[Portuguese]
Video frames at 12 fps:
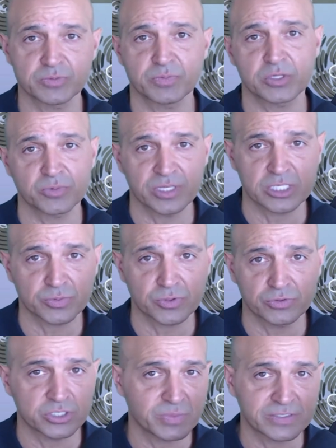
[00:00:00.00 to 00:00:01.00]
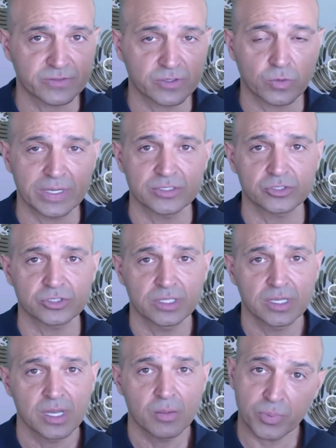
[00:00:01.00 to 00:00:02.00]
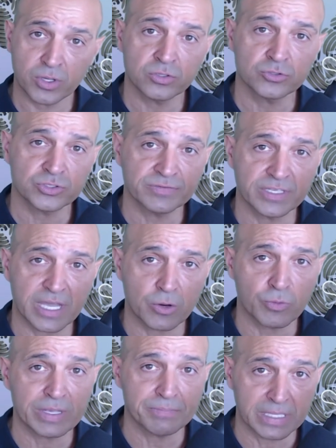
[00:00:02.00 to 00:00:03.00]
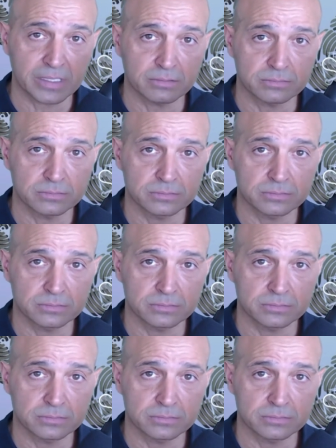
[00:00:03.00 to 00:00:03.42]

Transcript: responder às perguntas mais frequentes, pode nos enviar um e-mail